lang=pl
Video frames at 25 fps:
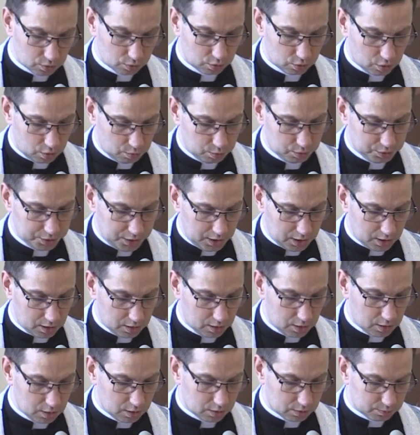tą
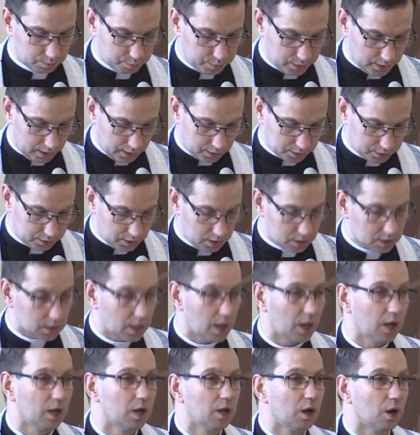komunię
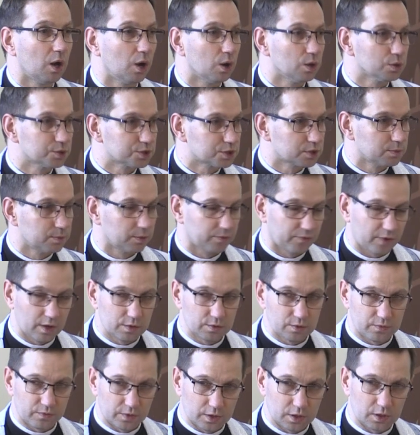pragnienia
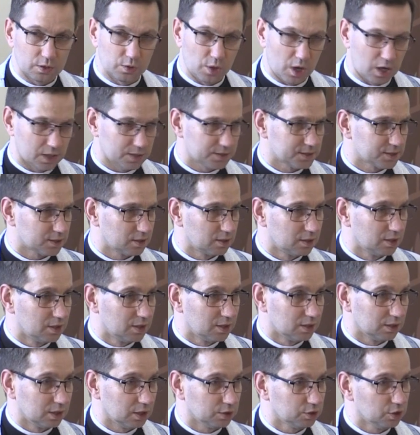otrzymywały wiele łask.
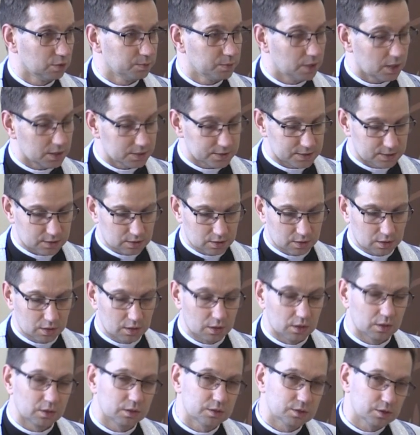Natomiast
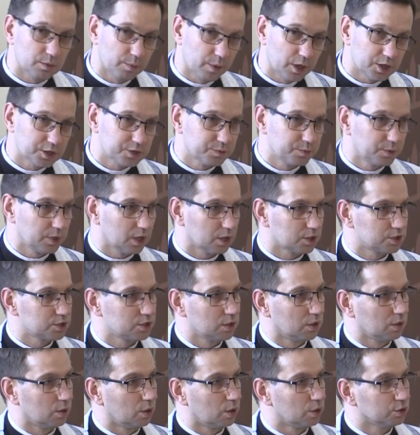zobaczmy, jak
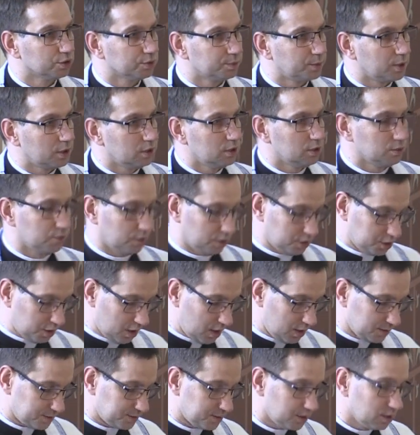się odmieniły
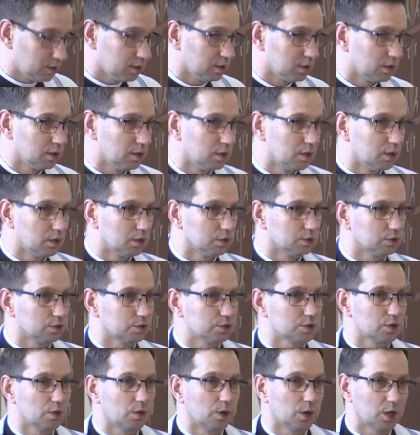czasy,
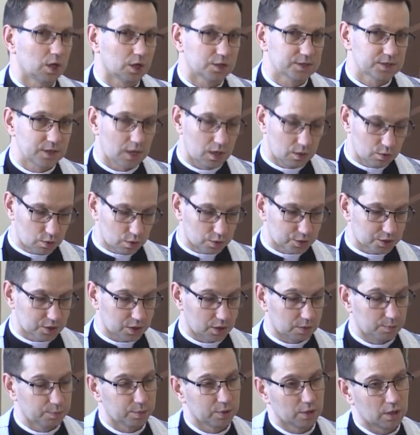to się okazało,
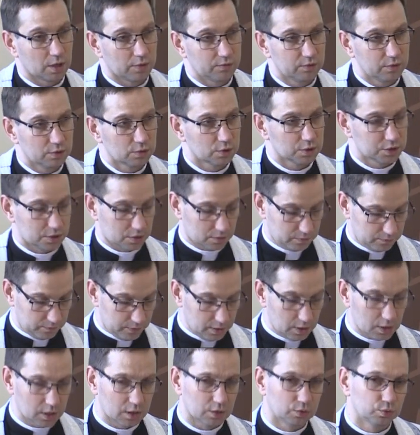że pojawiło się
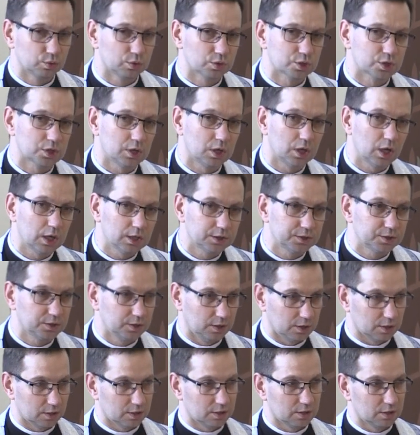wiele dusz
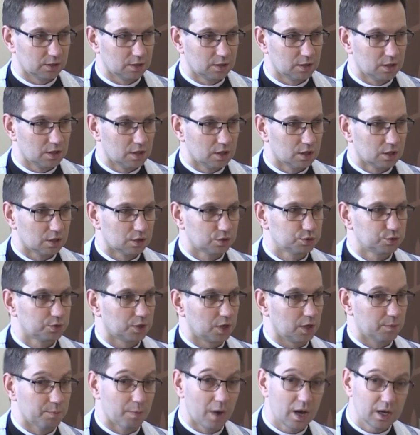letnich,
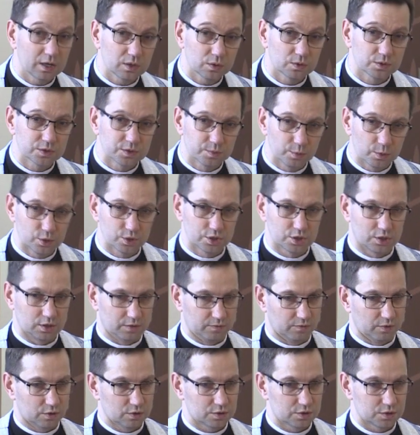które mając
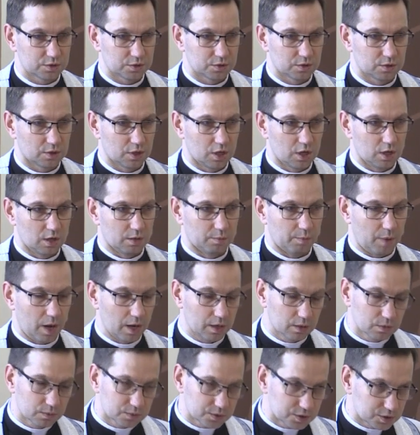możliwość,
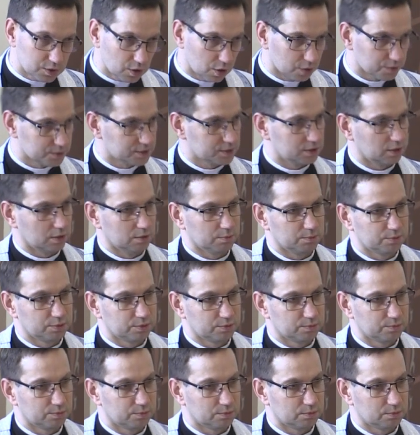mając dostęp